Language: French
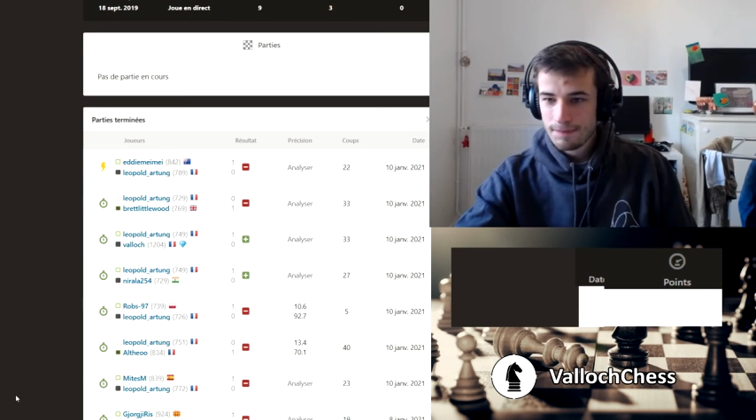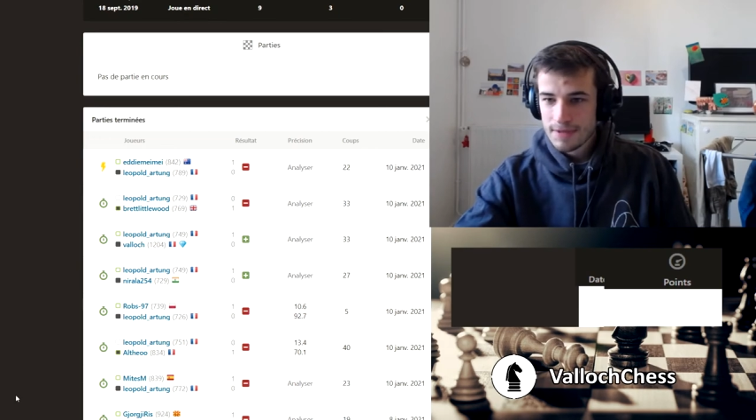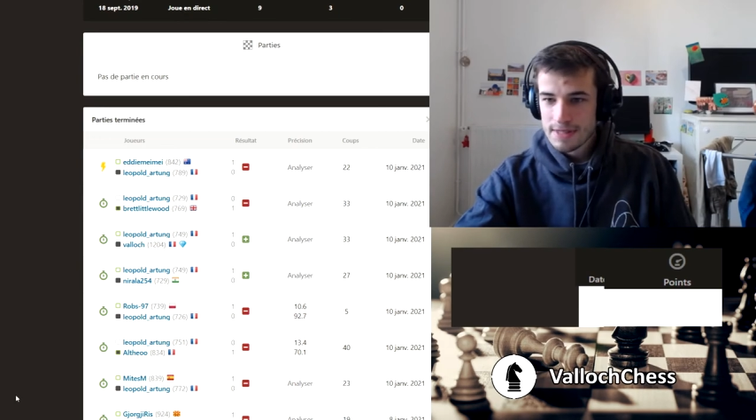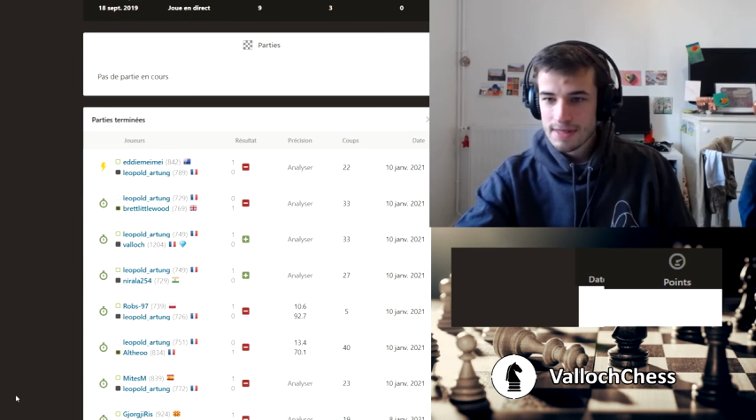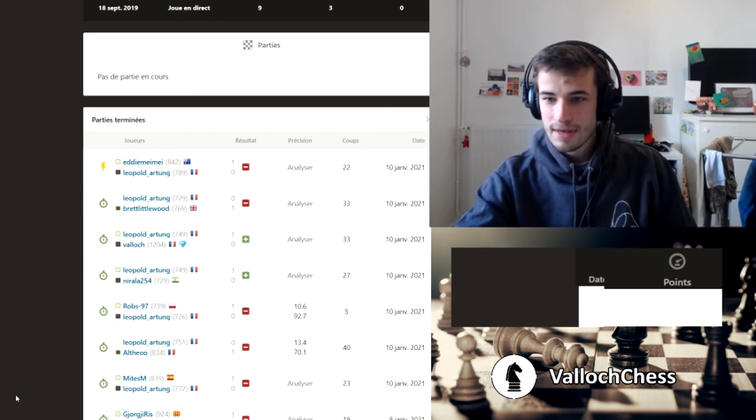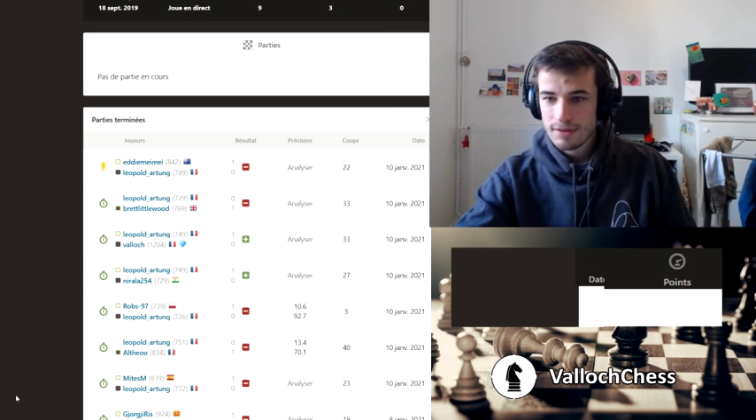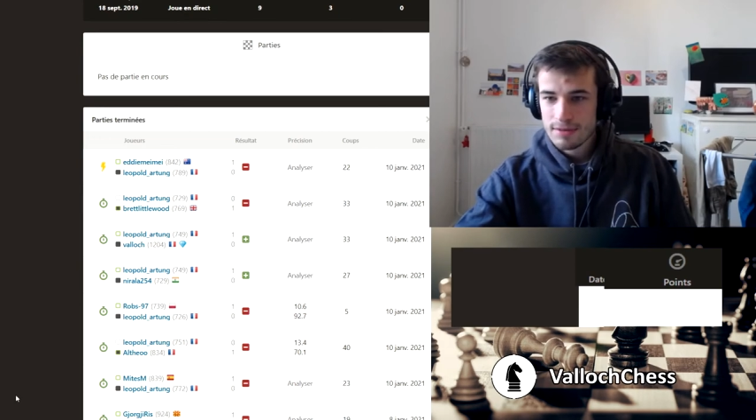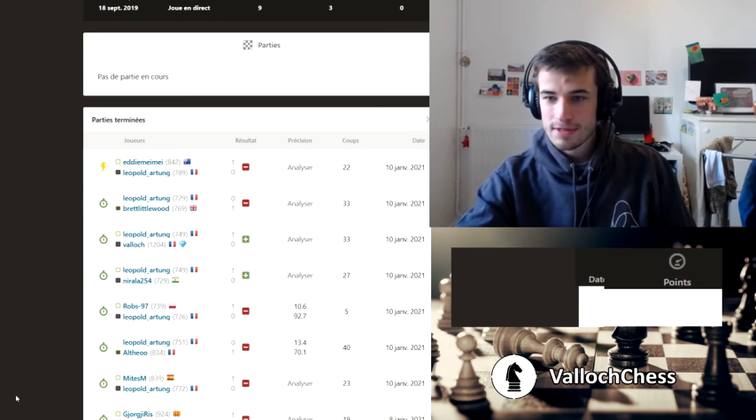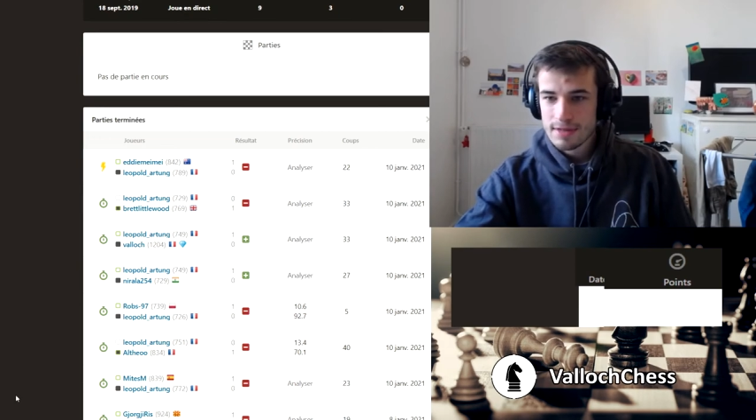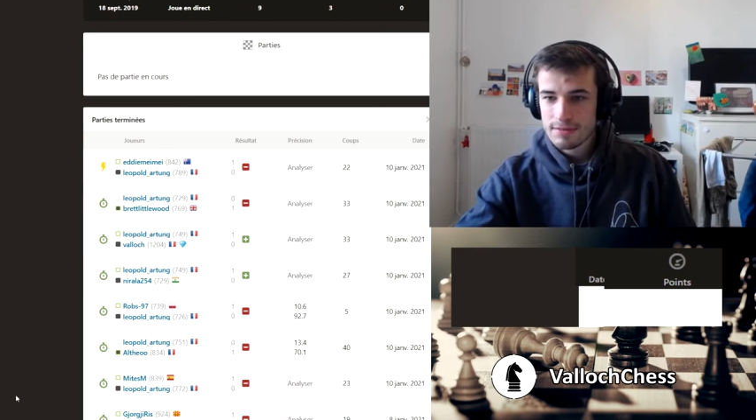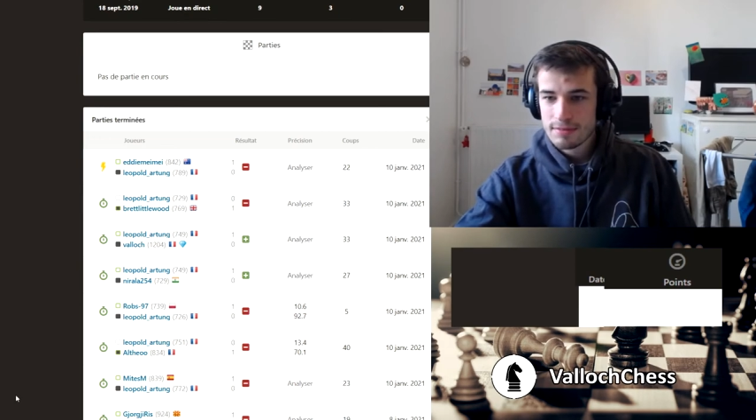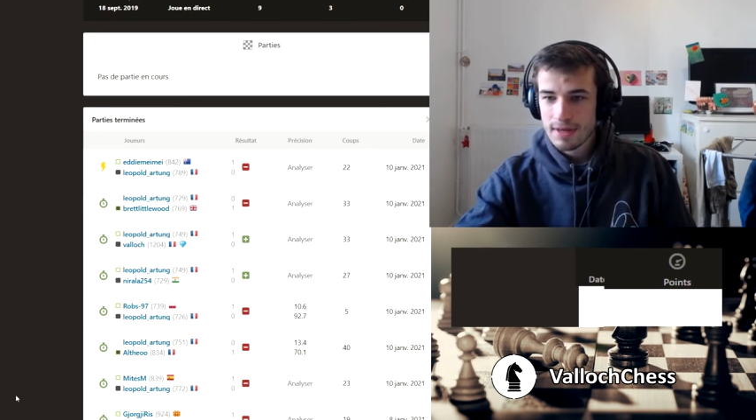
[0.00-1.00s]
Salut
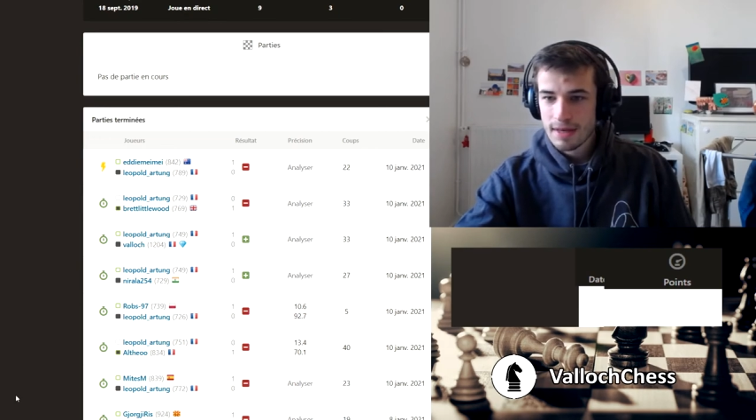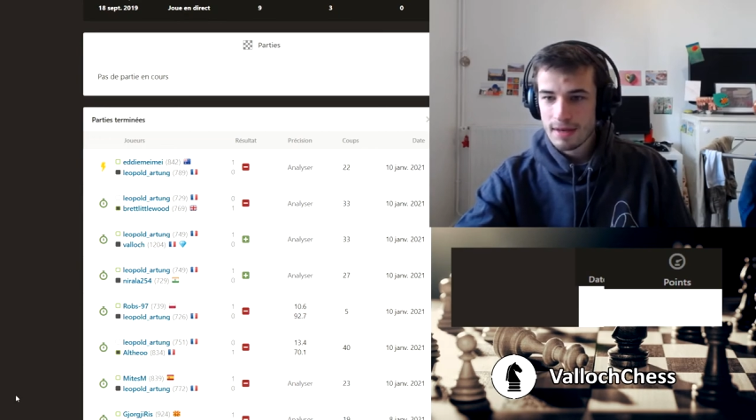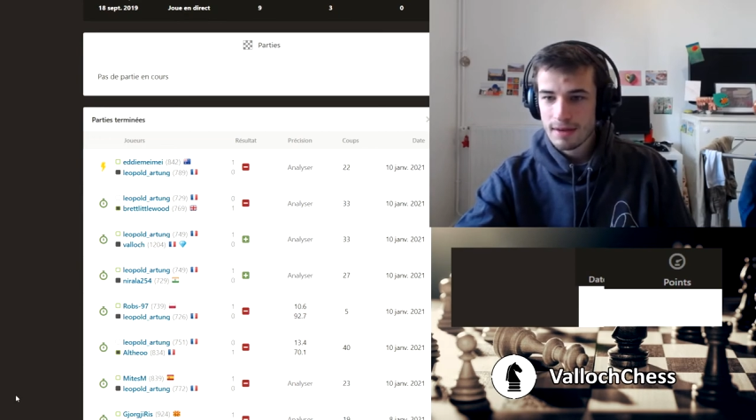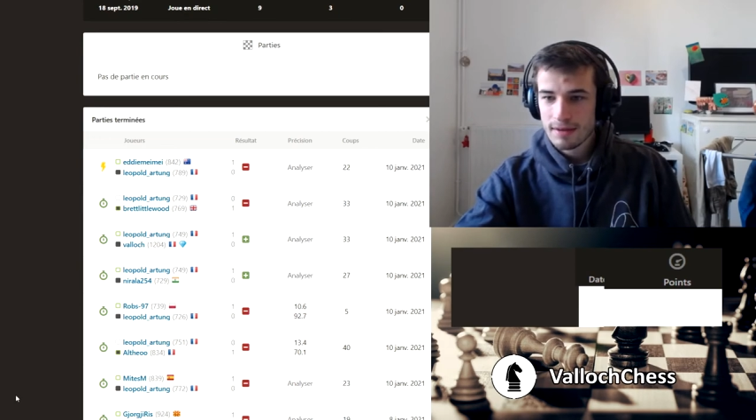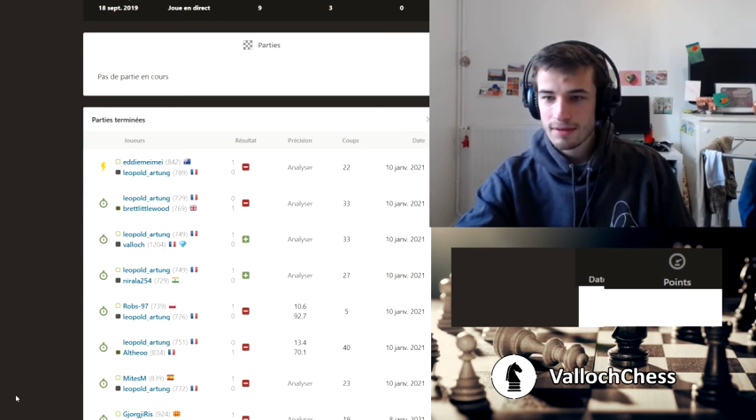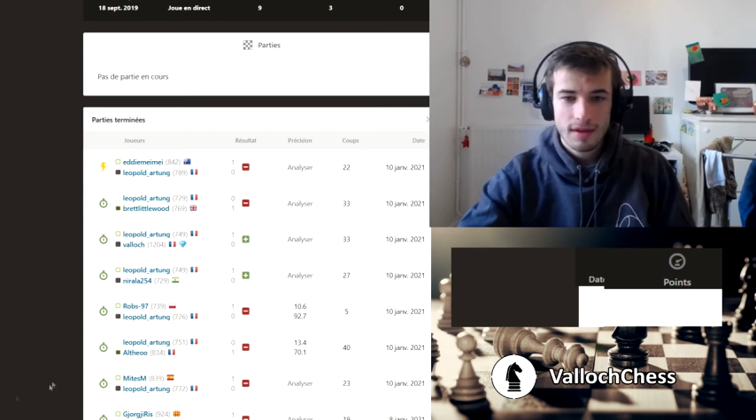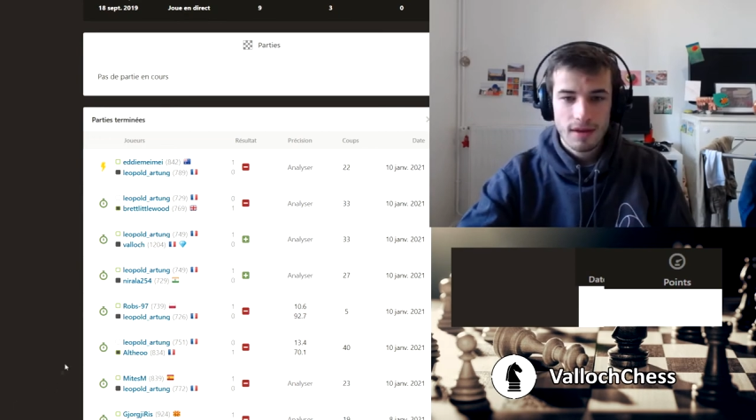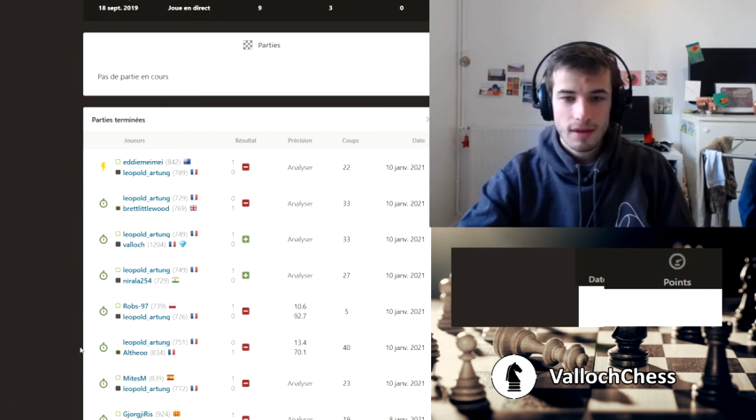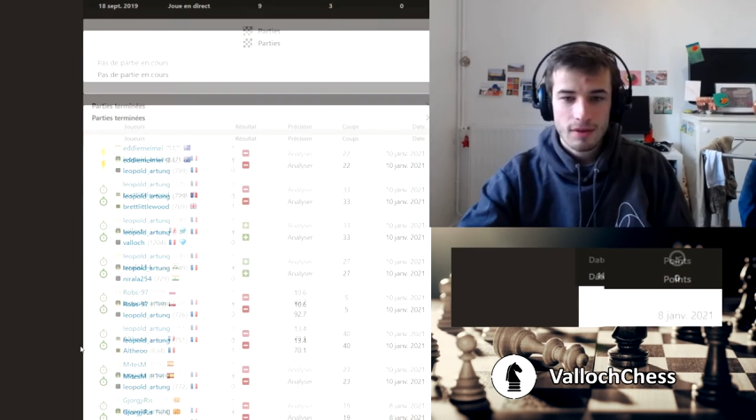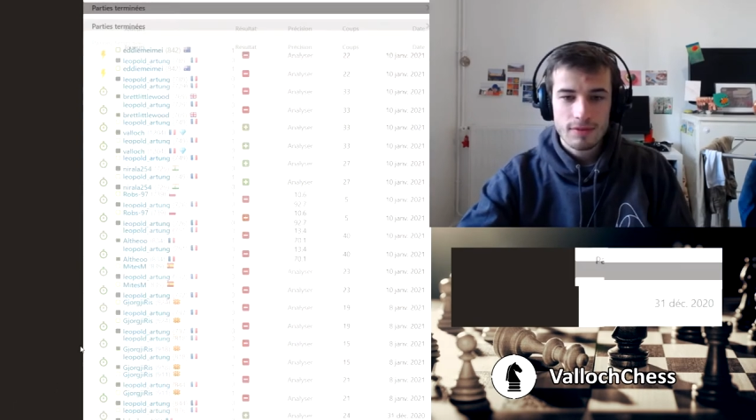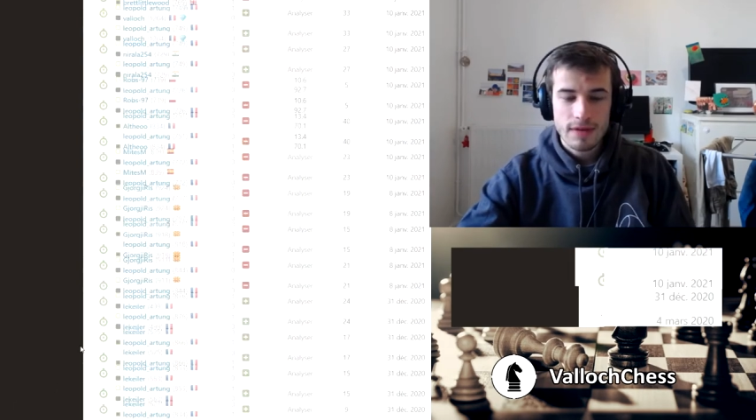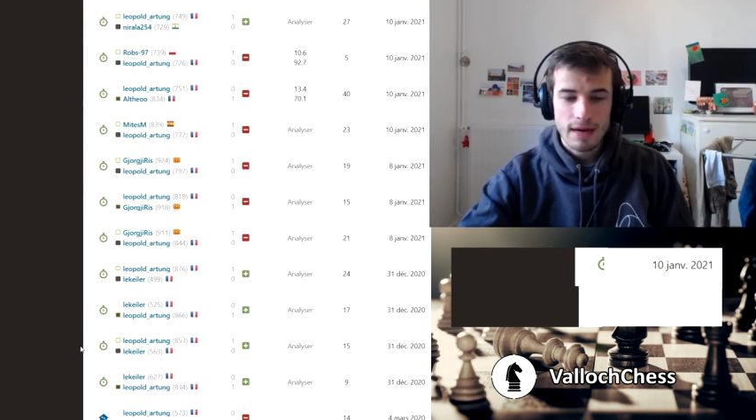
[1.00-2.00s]
Sasuke.
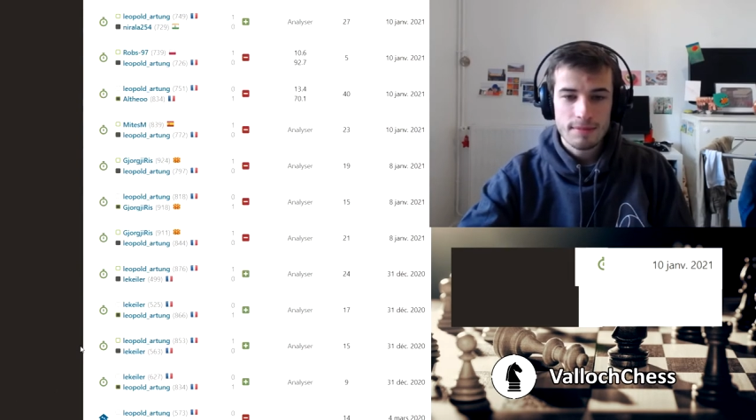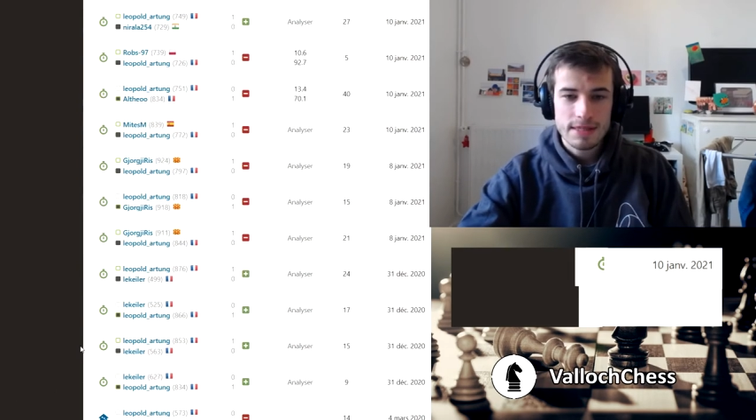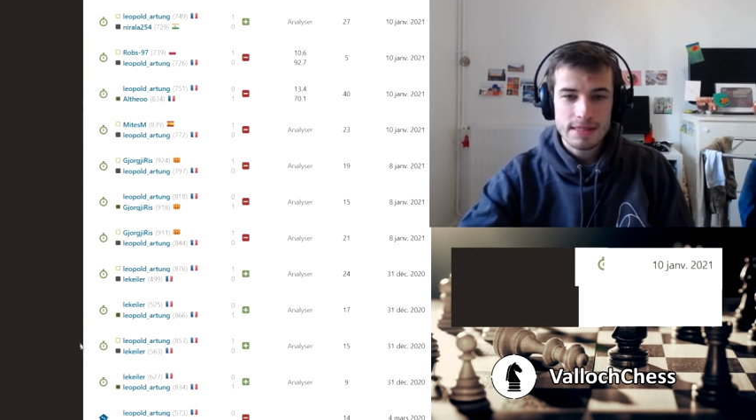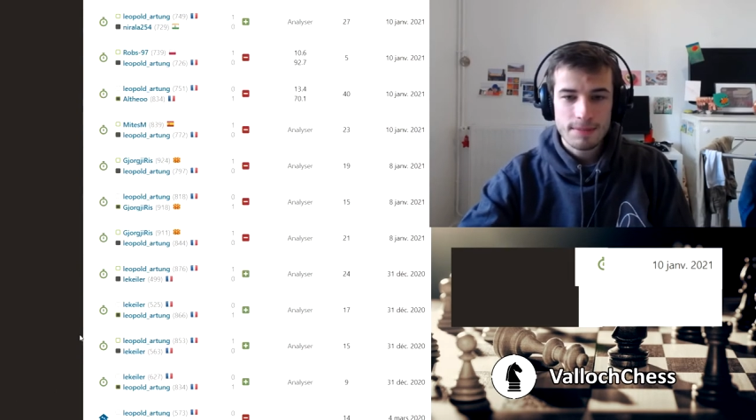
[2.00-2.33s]
Donc à la limite,